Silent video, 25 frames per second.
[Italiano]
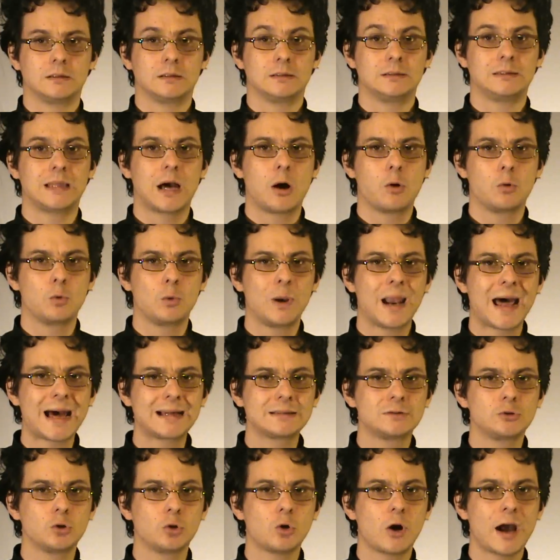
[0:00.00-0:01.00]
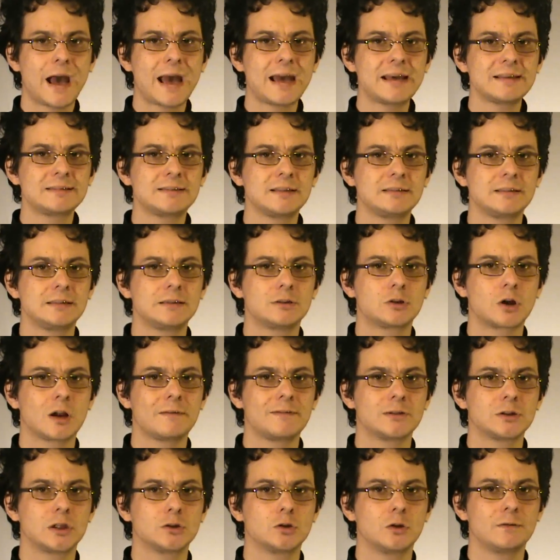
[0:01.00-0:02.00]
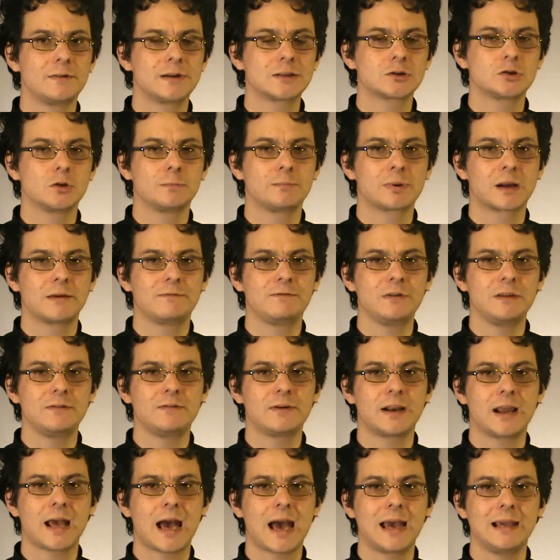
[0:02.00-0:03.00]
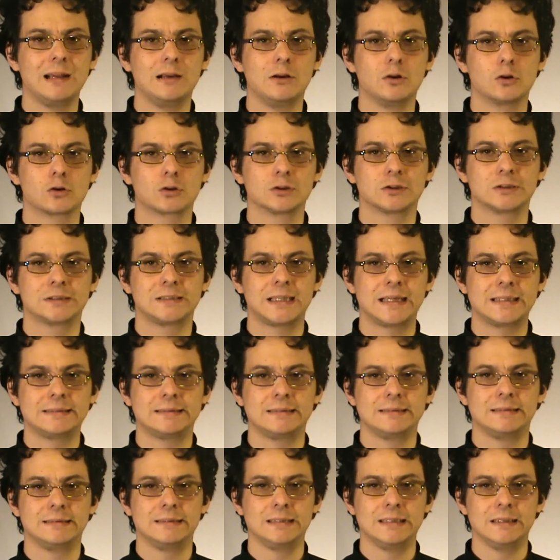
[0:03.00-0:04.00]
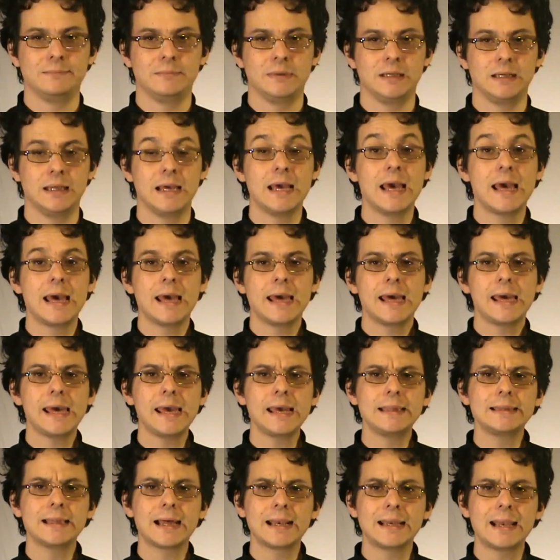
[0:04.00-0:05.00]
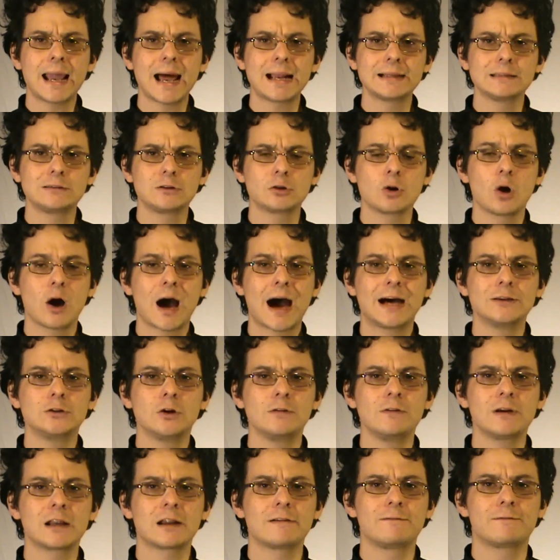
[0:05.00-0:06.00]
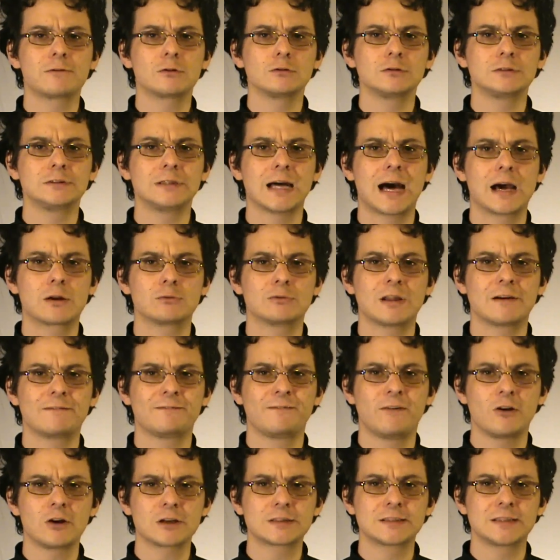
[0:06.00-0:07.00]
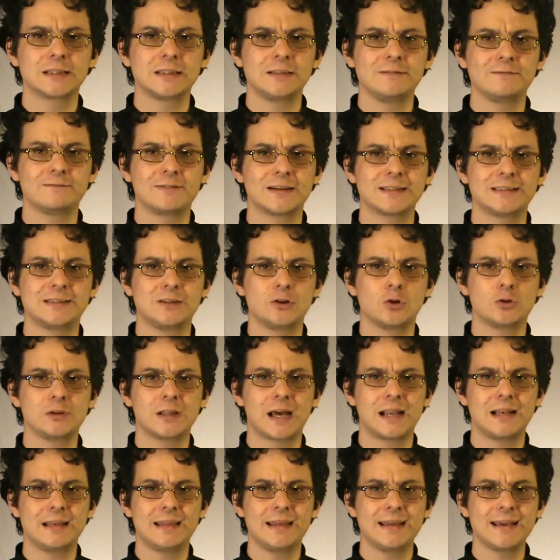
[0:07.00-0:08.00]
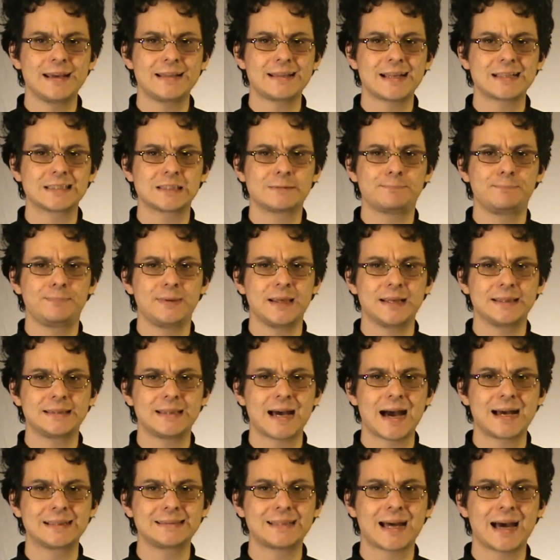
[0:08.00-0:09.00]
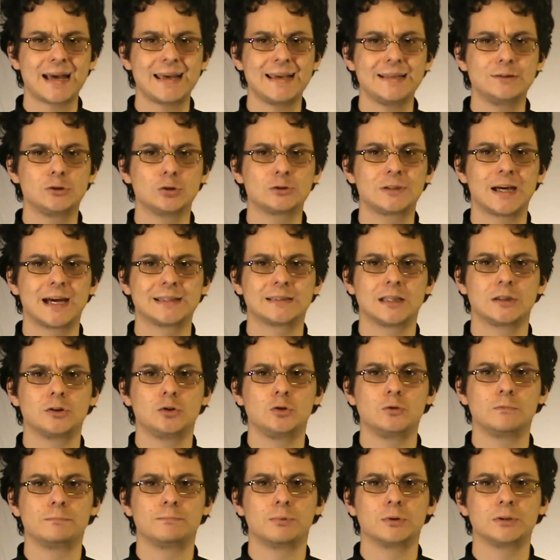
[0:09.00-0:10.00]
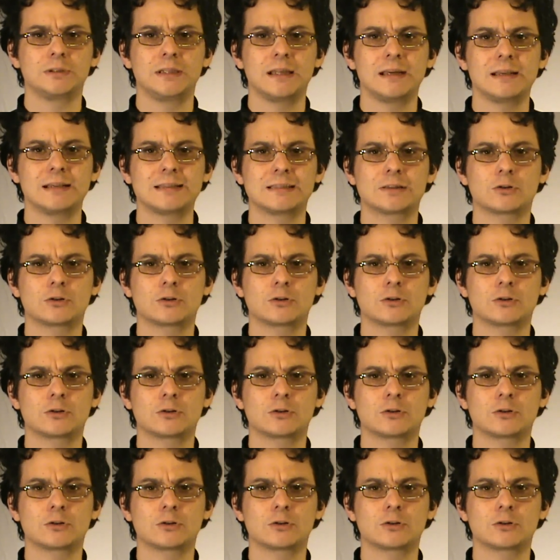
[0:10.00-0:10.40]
Da un lato, essi si trovano a dover sopravvivere ai loro stessi simili e dall'altro a dover affrontare una forza di invasione aliena spietata e dotata di un potere